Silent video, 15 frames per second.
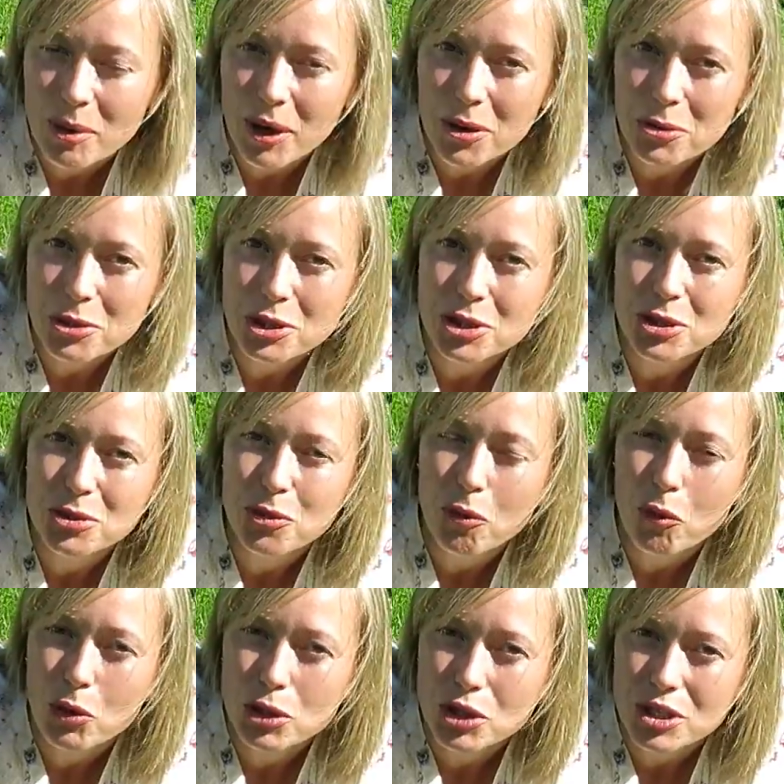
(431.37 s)
получите
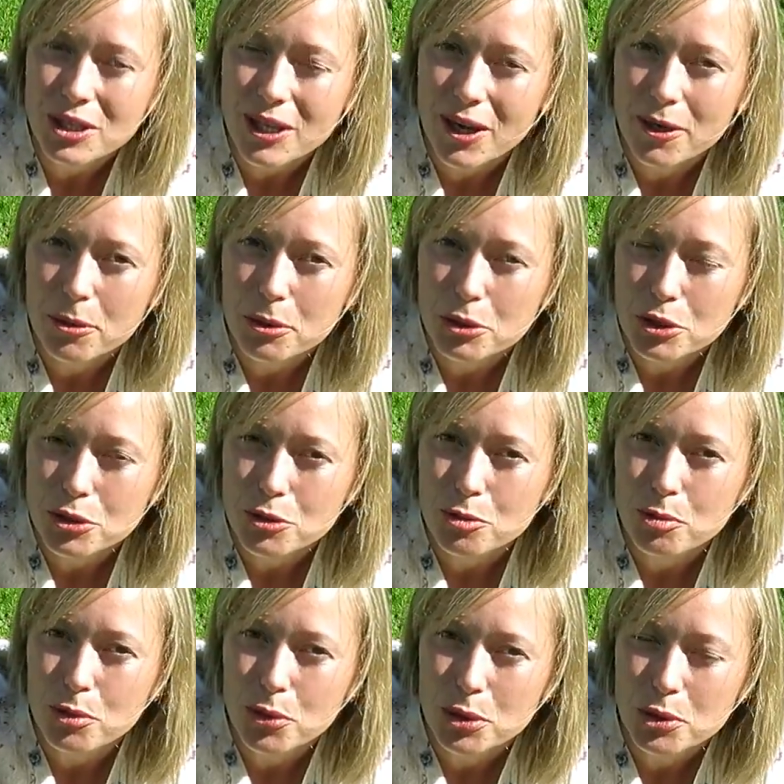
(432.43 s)
очень хорошую
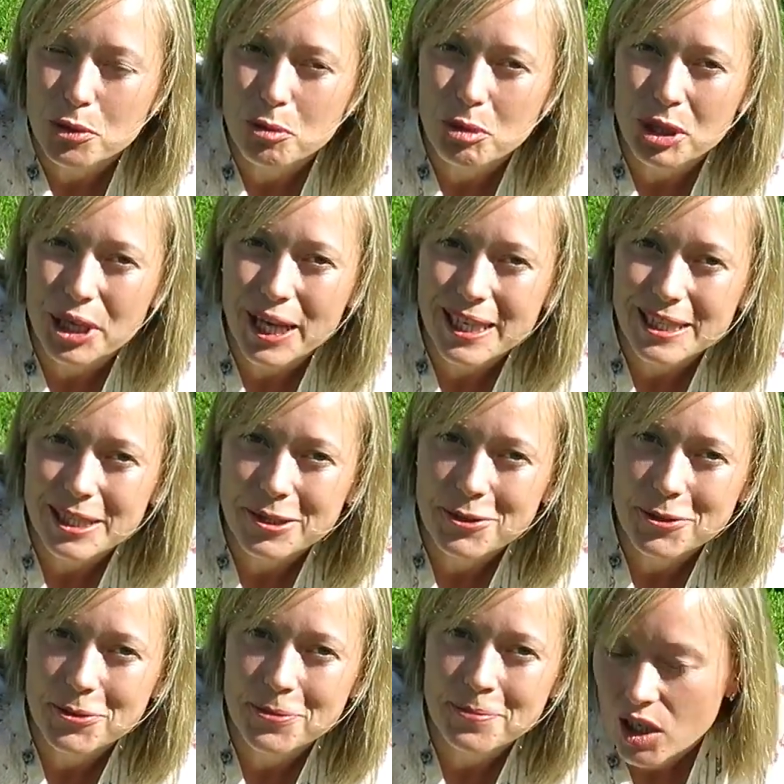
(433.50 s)
почву
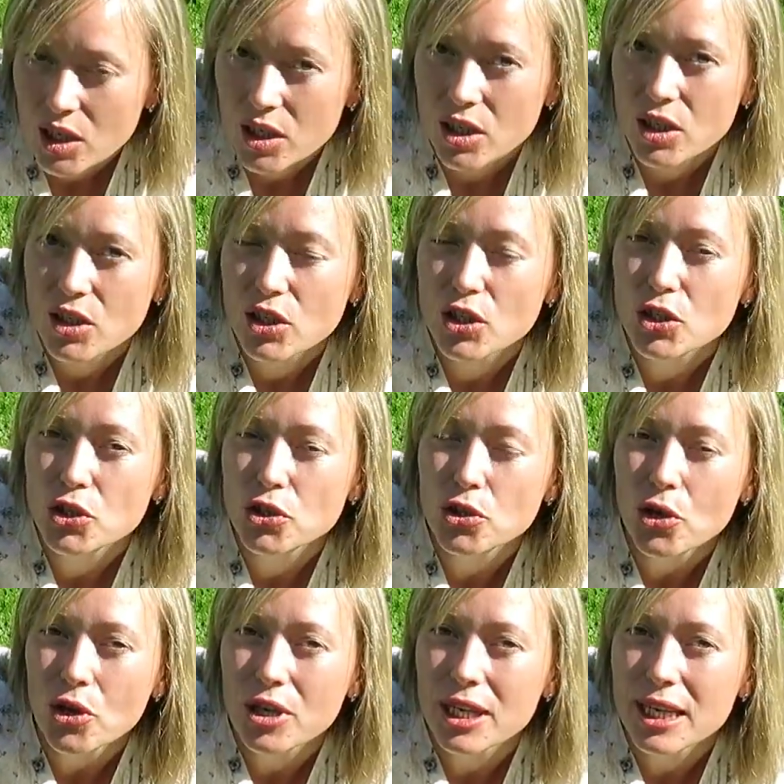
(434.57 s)
питательную. Еще